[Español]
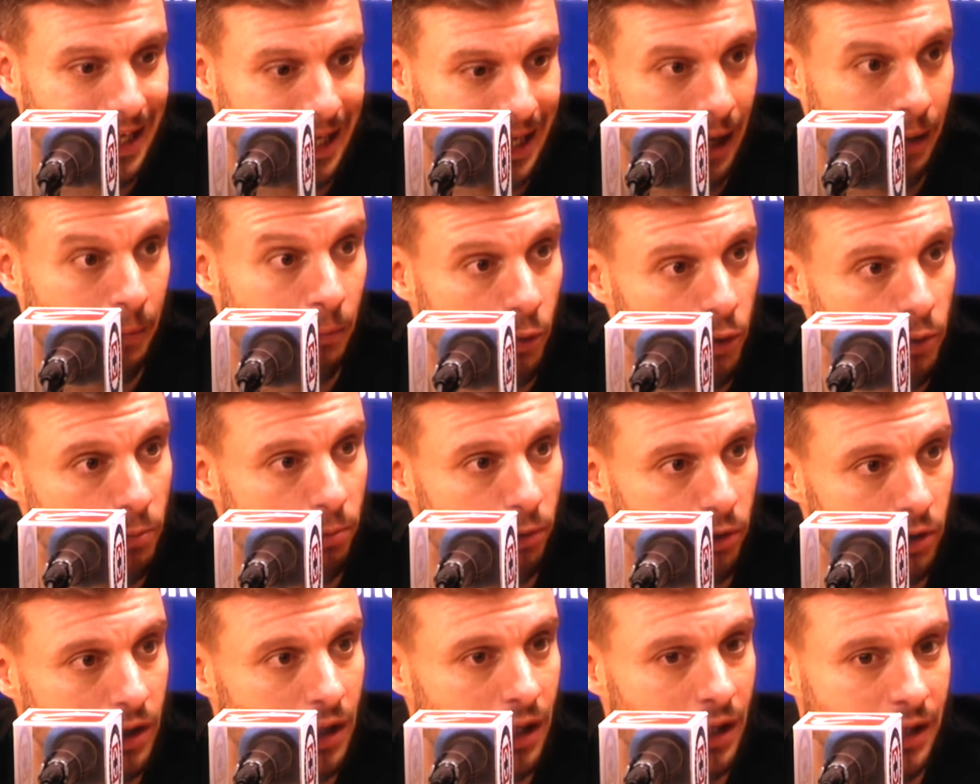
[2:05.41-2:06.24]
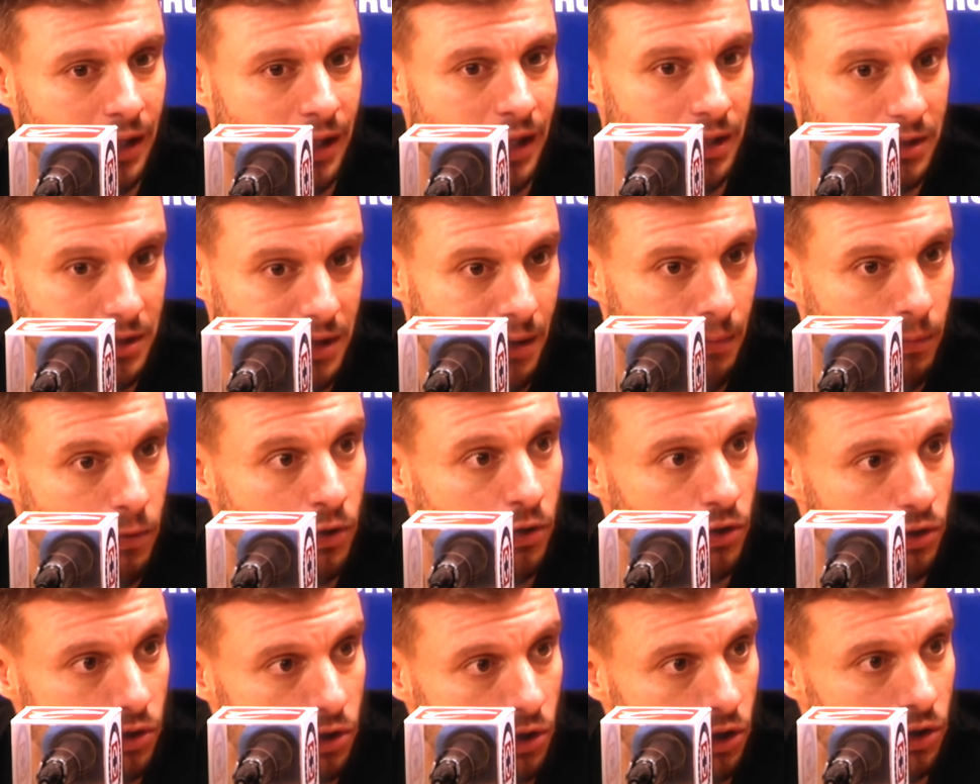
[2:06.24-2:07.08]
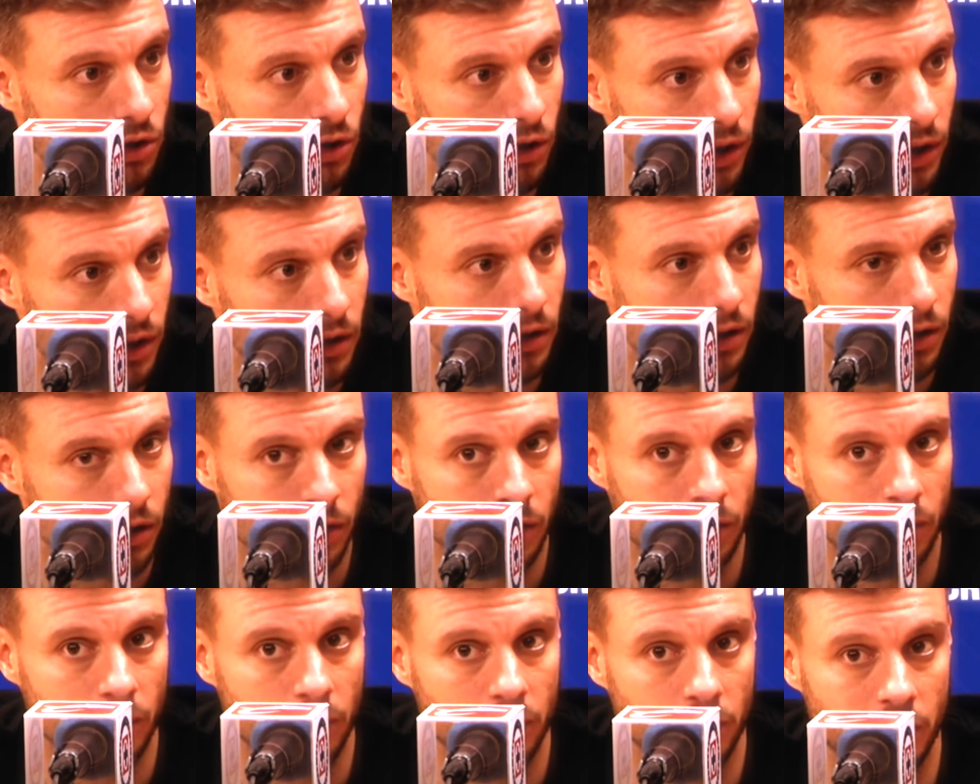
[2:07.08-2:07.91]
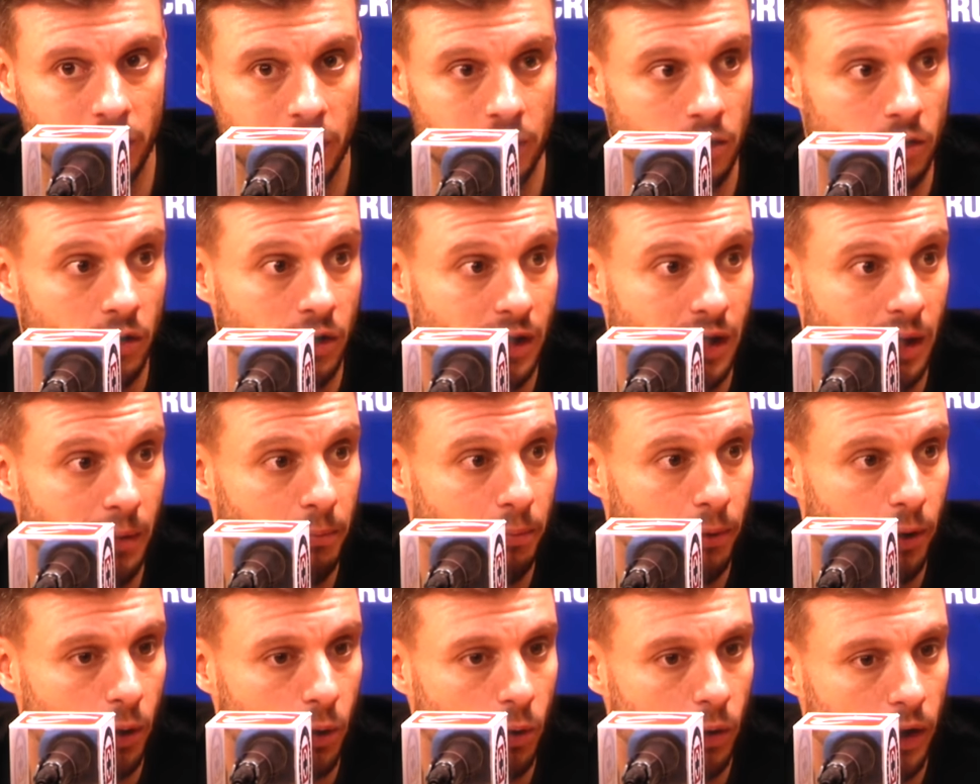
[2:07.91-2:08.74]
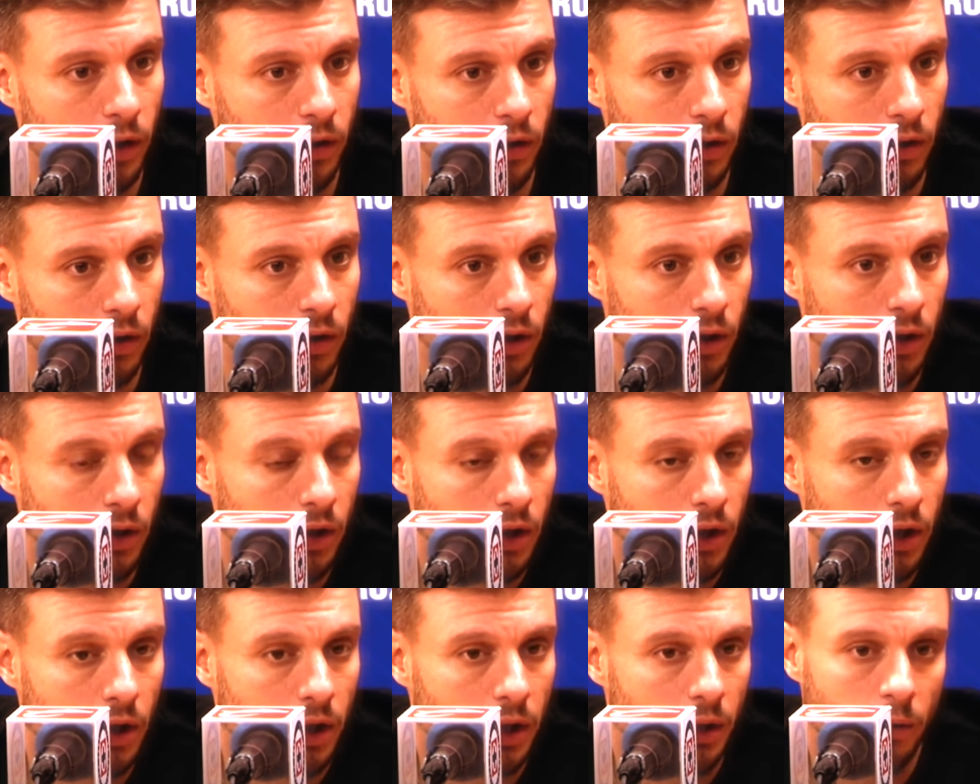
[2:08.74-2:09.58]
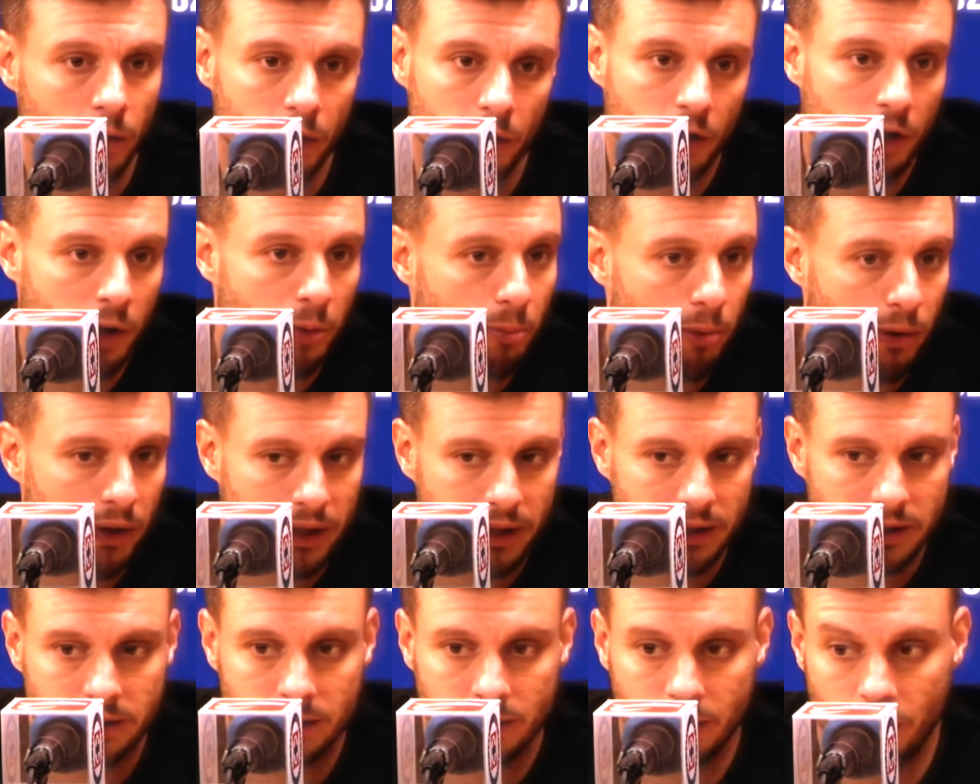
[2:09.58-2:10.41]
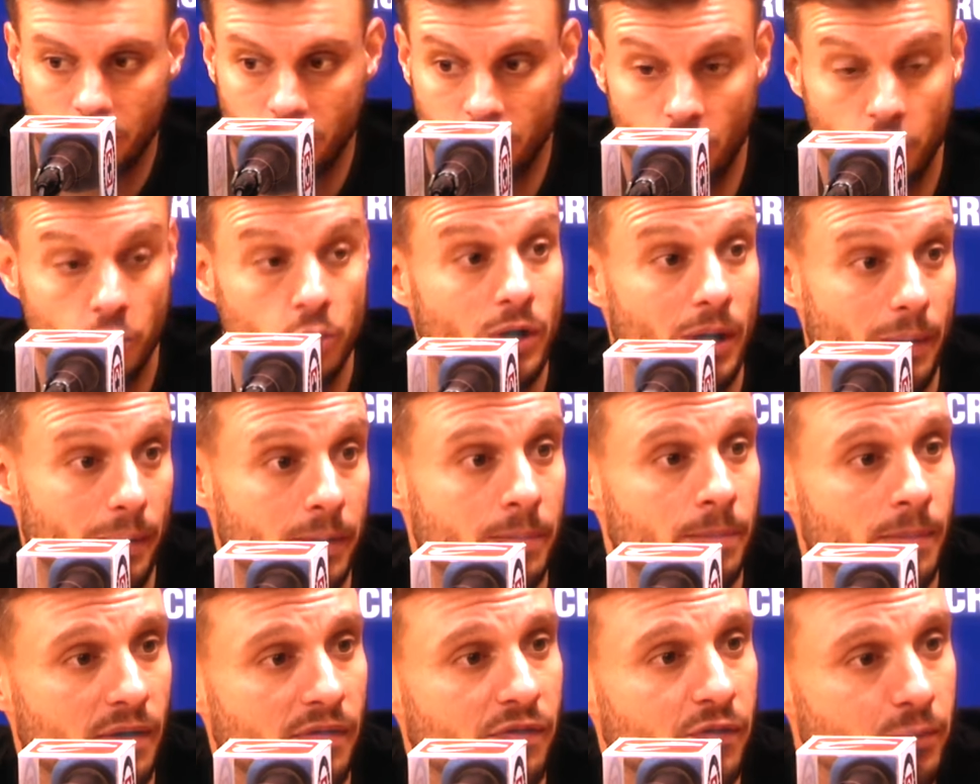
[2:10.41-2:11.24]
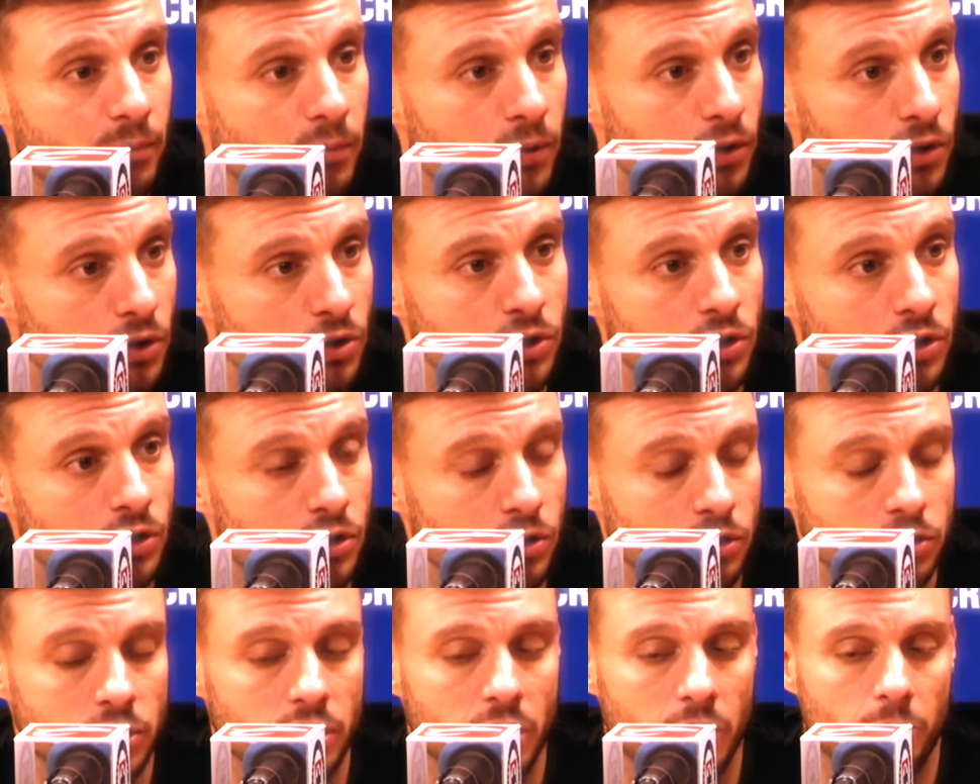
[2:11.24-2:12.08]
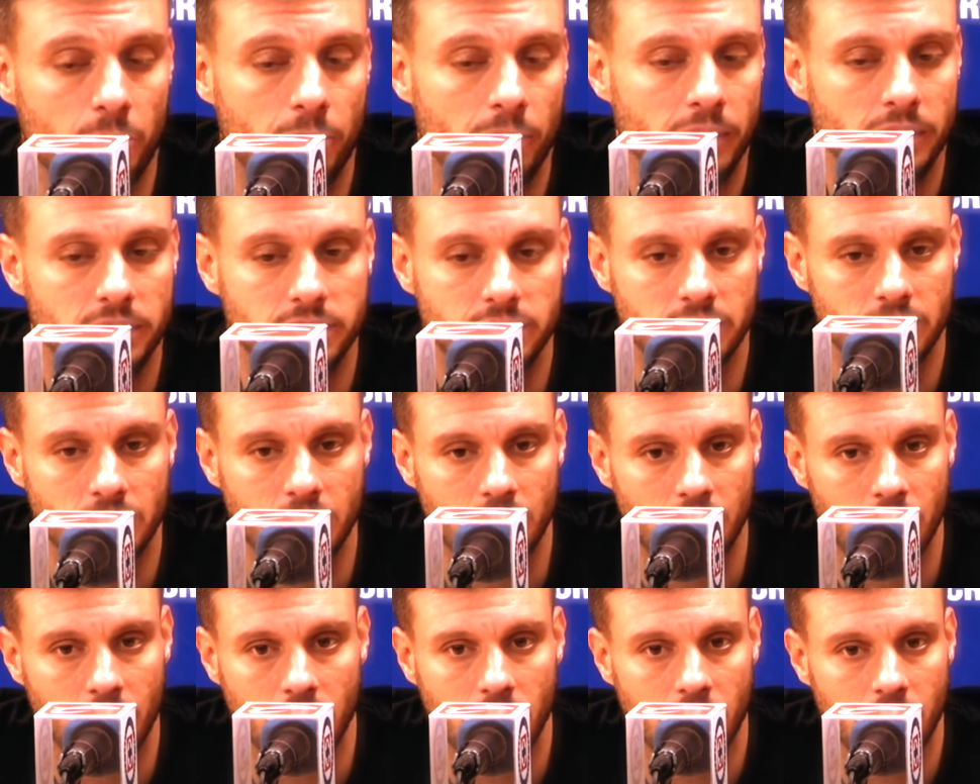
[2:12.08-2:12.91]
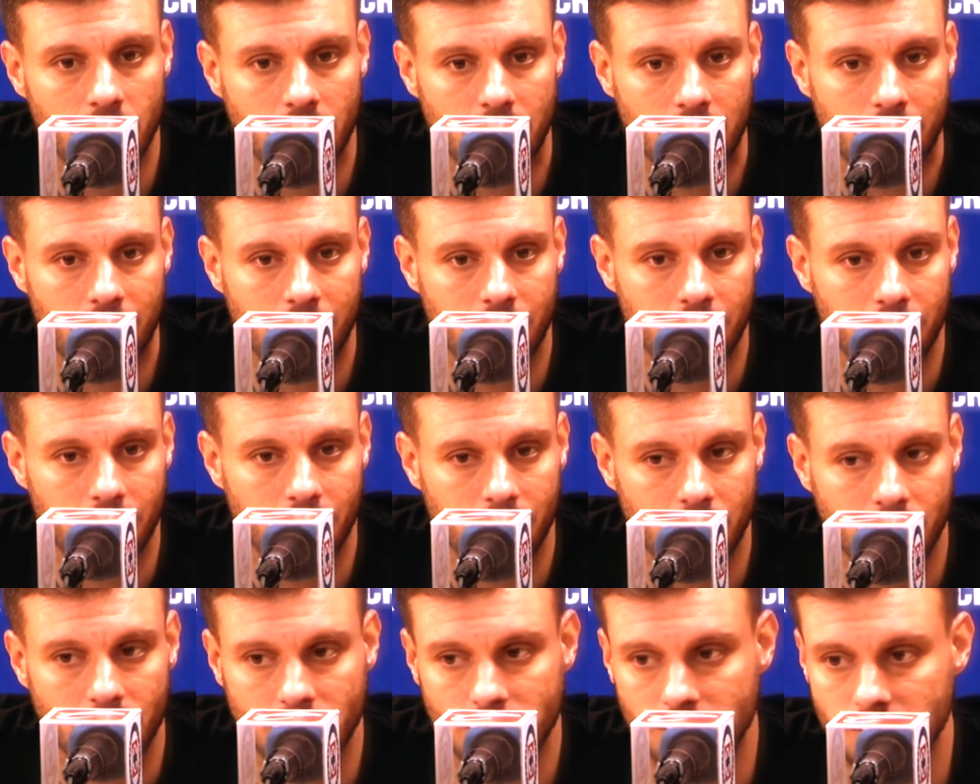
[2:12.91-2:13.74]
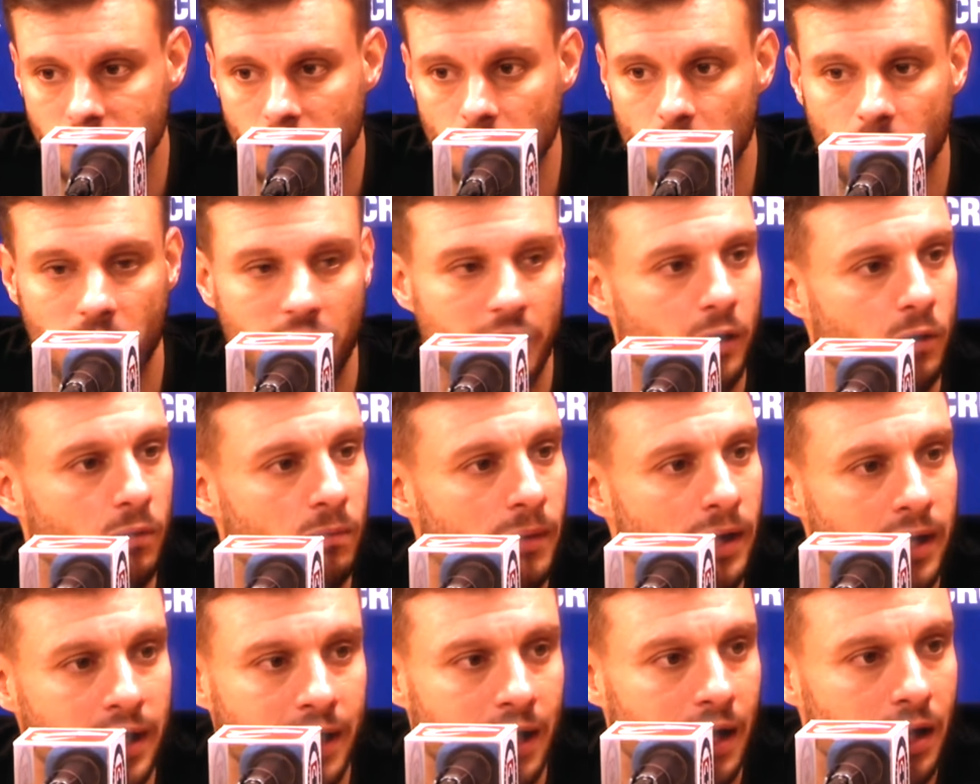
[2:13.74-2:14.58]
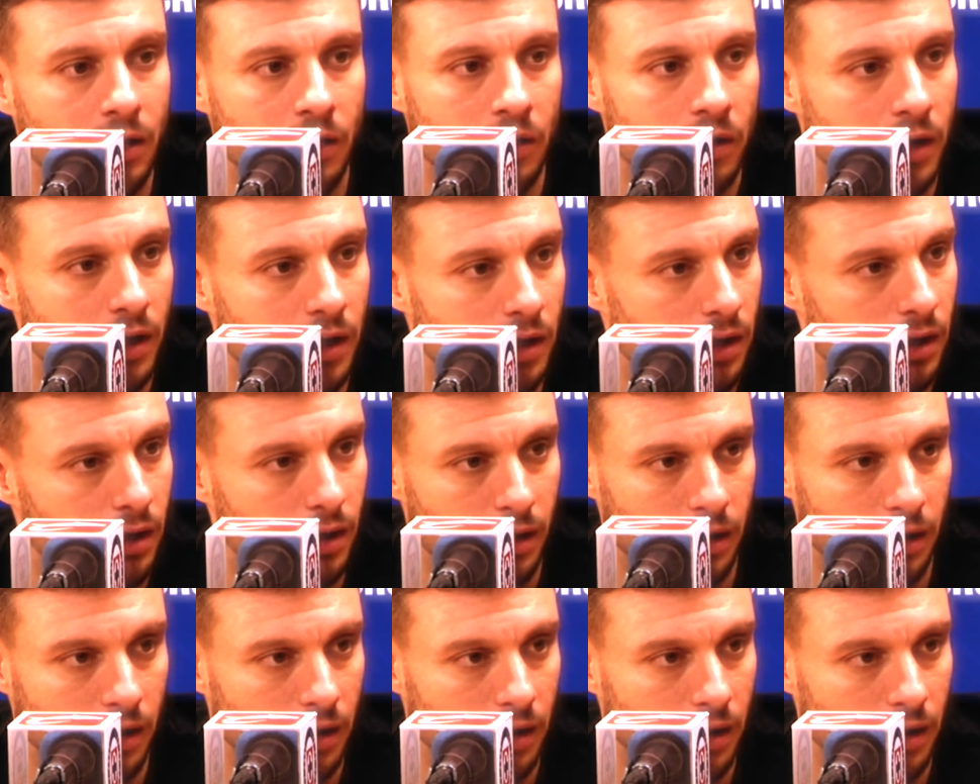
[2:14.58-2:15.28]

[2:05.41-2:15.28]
es muy importante que seamos nosotros dentro, dentro del campo de juego. Y bueno, después, y hoy una vez más fuimos nosotros y después eh, se puede dar un marcador de,